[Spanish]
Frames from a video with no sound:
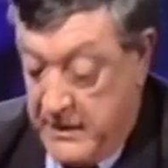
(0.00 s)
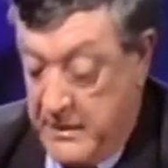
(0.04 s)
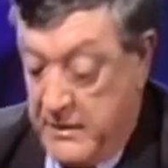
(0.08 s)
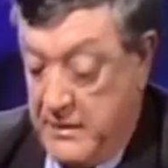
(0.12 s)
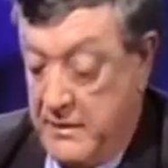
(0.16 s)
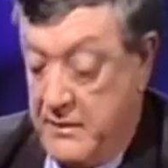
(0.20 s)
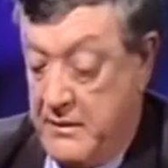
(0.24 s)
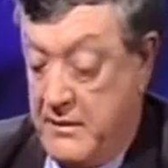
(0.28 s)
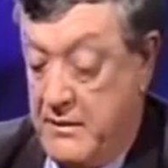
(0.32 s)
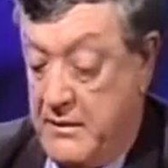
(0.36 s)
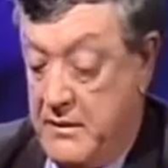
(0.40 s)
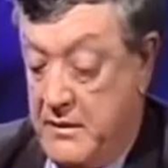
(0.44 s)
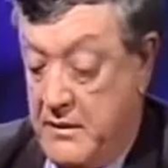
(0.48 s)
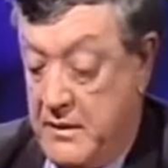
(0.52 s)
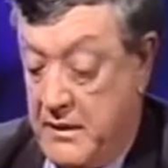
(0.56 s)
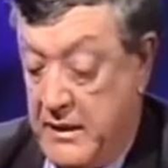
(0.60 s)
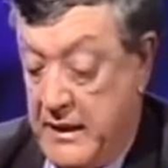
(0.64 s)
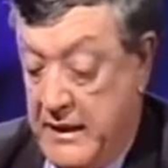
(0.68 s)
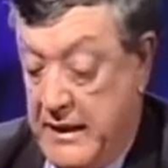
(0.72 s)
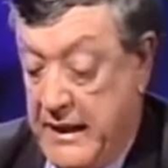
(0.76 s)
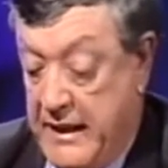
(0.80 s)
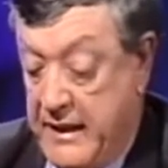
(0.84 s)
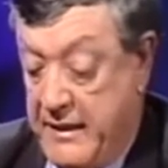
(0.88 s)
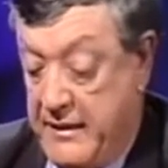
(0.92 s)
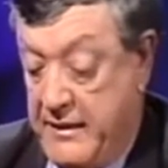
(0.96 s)

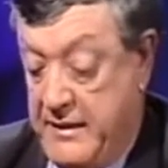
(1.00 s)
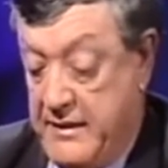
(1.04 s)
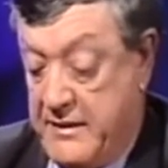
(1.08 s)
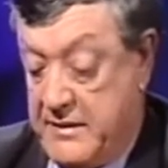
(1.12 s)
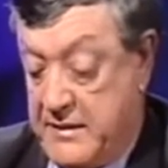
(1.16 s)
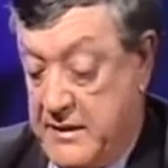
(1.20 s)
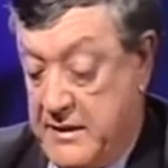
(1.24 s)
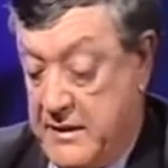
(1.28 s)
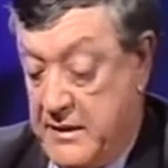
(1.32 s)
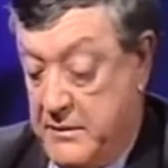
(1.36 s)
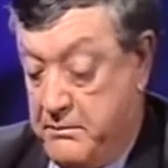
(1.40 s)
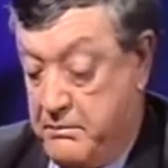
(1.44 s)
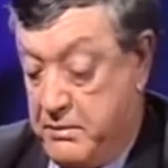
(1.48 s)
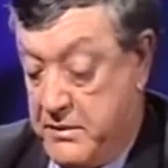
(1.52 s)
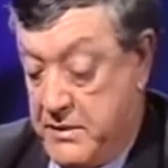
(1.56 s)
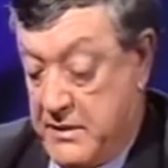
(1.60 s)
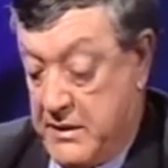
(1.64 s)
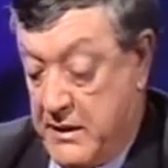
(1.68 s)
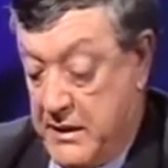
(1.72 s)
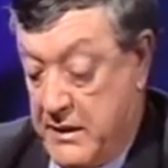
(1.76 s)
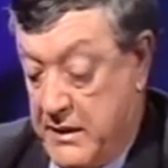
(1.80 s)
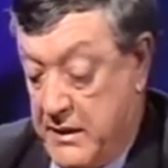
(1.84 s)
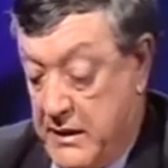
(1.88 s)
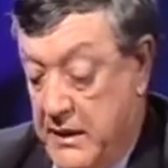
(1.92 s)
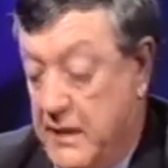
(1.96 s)
Mm, ¿Gracias a qué?
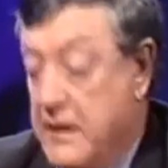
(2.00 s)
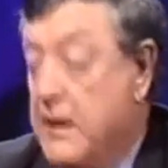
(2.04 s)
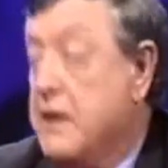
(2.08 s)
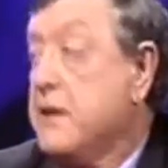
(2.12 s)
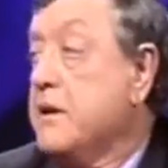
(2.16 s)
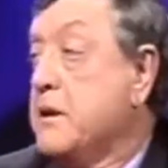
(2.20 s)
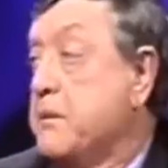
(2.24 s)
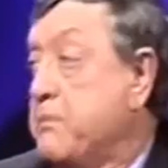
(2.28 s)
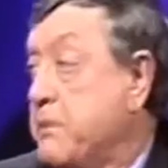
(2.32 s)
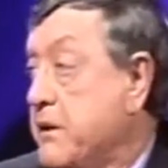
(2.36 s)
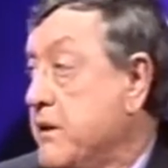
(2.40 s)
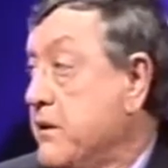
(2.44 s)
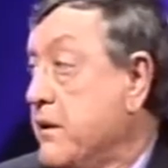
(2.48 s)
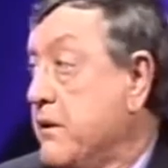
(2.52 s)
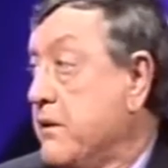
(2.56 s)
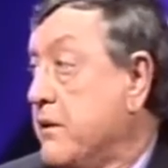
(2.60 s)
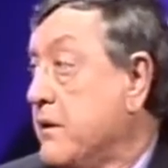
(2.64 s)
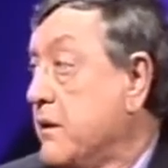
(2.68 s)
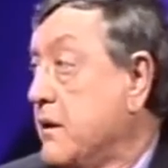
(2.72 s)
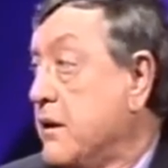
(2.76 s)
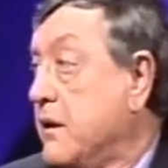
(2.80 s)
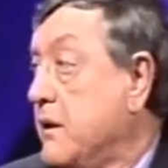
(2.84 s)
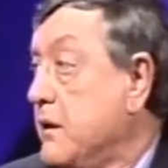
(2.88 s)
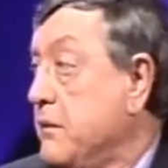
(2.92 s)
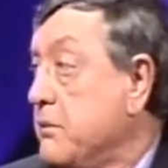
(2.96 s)
Pues a, la
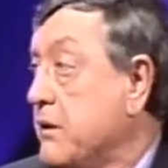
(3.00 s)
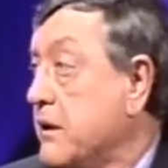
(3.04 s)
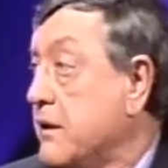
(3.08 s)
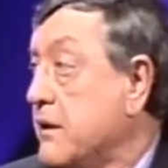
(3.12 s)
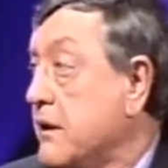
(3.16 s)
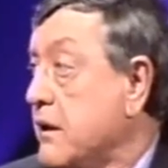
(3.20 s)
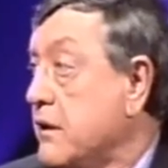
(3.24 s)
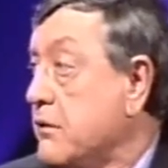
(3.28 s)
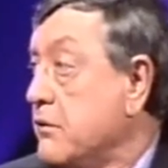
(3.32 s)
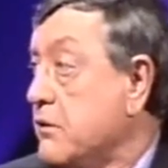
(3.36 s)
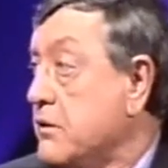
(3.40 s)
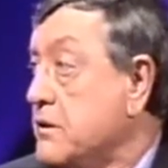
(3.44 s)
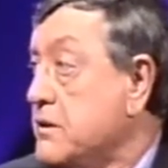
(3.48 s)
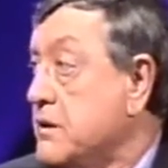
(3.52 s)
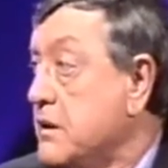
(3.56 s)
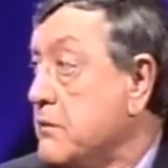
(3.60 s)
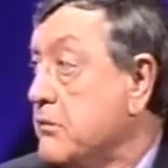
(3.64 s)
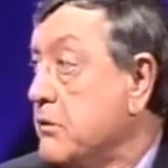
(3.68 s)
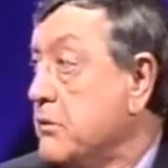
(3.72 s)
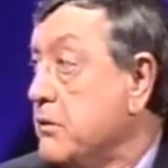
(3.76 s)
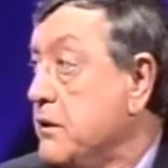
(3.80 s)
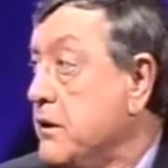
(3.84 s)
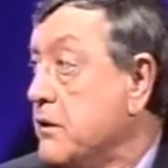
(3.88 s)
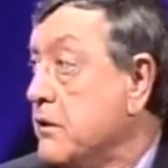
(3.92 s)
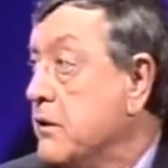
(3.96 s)
independencia y la libertad con que se ha
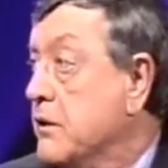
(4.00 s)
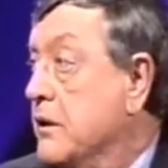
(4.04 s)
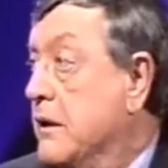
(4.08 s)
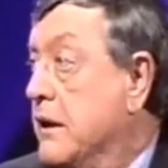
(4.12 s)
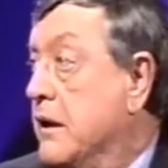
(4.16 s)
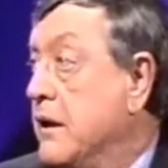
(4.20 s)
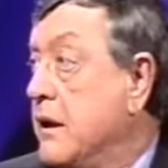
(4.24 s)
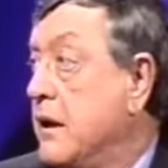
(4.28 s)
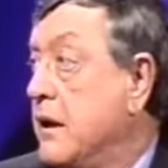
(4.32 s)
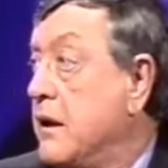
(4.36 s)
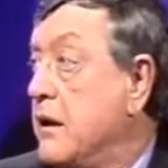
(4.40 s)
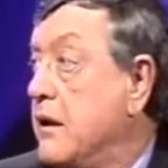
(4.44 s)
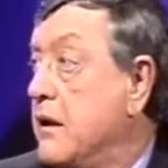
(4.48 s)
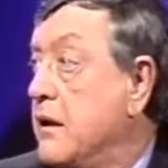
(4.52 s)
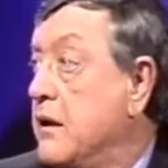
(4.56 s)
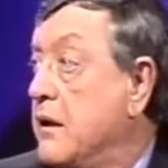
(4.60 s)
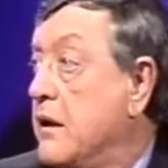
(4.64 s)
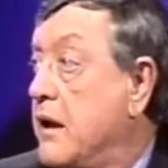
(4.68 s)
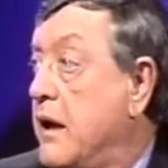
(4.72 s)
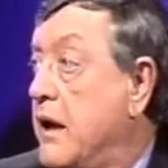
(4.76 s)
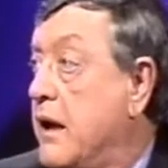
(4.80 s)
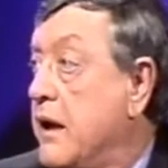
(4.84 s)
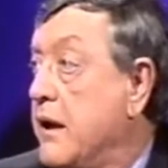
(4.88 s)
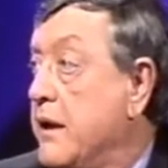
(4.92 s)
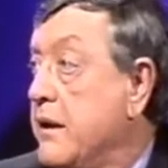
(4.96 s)
movido
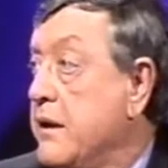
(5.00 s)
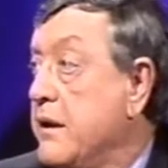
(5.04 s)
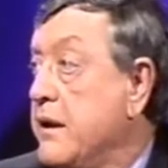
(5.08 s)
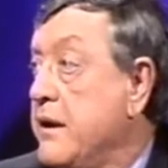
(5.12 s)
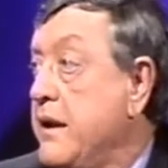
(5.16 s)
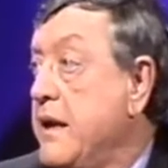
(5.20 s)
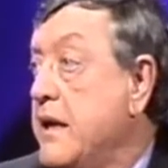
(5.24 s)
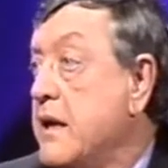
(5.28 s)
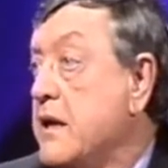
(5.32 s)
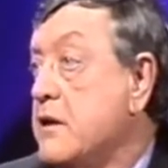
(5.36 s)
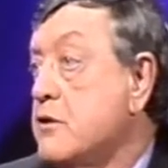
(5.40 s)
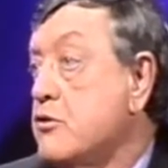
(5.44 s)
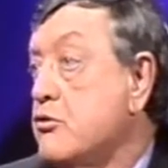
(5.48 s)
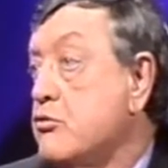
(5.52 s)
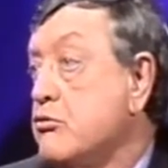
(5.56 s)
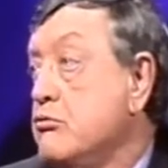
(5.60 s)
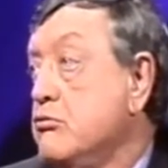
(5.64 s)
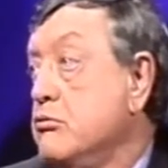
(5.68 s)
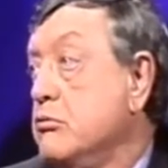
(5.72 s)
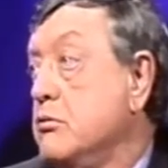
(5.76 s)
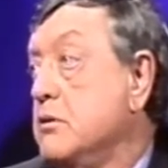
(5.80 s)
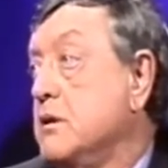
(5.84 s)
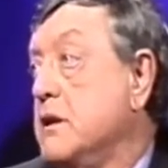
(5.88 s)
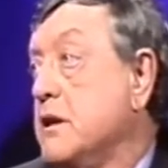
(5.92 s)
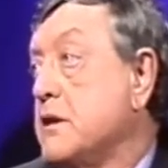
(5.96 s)
Allen y a
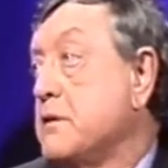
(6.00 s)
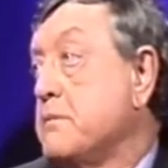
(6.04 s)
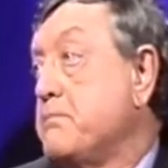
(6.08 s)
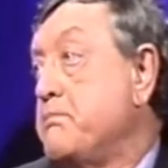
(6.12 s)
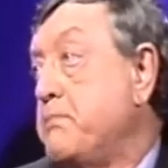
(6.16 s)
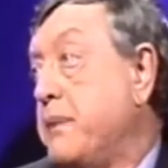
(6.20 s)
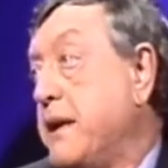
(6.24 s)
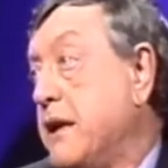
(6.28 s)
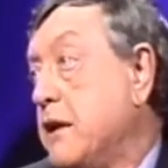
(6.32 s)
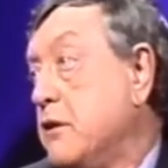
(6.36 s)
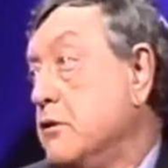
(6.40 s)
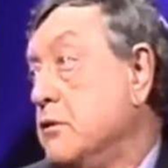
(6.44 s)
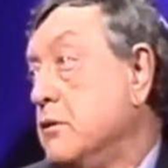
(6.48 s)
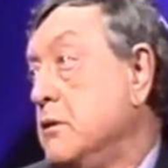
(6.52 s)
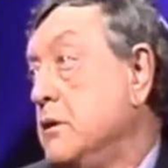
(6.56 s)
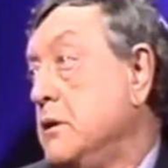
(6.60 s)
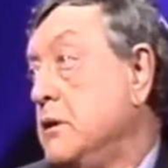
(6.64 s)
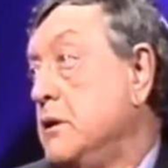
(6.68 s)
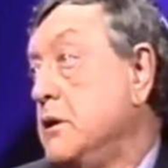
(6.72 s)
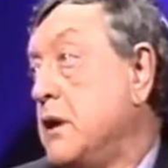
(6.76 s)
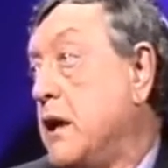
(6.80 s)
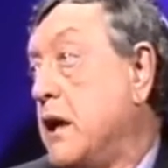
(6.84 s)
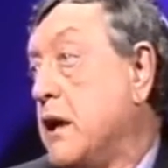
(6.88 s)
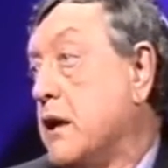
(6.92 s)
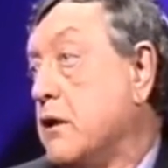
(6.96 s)
su despego
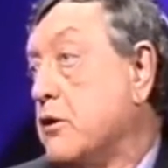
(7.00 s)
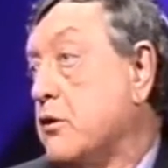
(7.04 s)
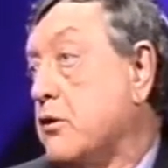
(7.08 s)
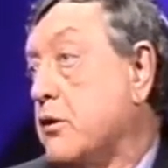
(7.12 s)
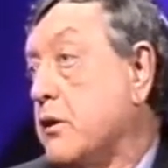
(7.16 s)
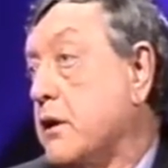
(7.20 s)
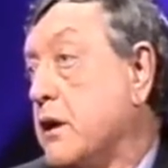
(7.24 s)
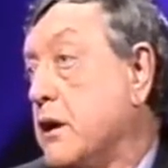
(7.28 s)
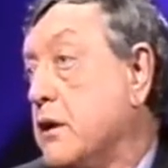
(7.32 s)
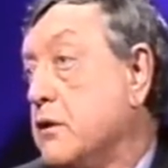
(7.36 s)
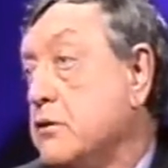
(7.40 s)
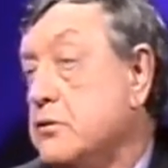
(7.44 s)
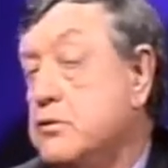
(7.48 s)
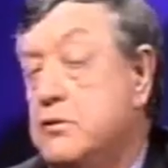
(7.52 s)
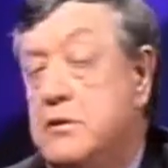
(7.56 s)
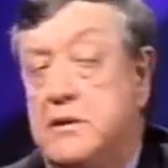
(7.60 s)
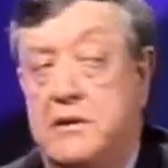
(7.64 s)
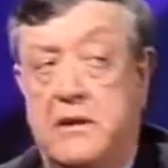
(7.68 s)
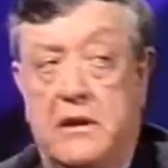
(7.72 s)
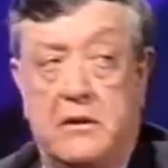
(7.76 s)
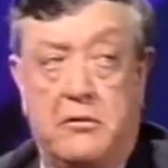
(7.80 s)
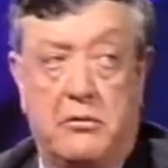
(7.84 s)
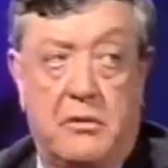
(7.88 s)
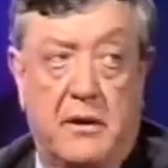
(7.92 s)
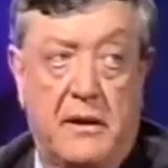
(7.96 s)
acordaos o
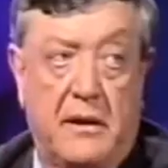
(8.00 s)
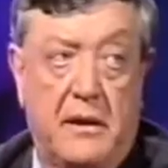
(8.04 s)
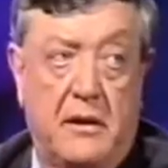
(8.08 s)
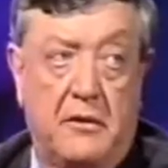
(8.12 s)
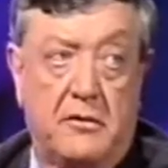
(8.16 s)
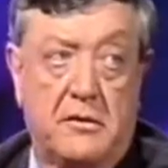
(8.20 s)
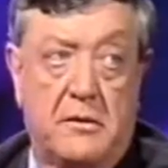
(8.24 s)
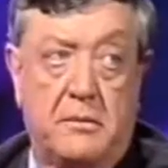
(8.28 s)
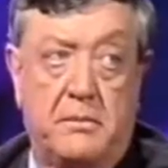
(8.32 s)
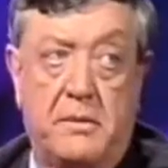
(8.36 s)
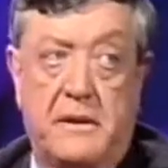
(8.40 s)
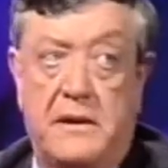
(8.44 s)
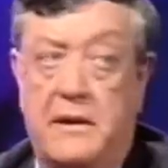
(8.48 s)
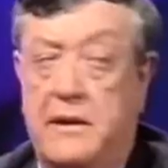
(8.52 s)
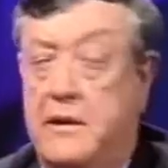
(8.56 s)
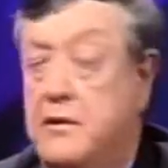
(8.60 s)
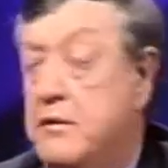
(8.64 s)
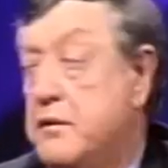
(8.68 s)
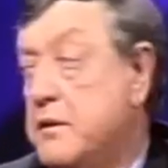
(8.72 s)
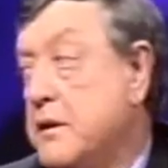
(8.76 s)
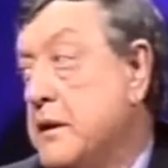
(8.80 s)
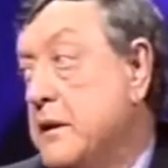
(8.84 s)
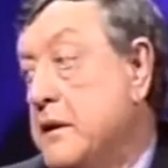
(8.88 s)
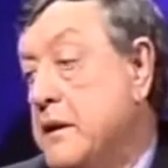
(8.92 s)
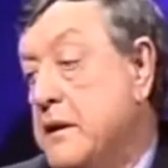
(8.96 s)
que se acuerden los
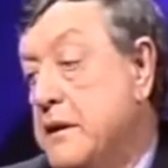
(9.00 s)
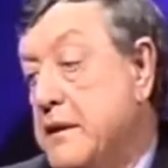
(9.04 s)
espectadores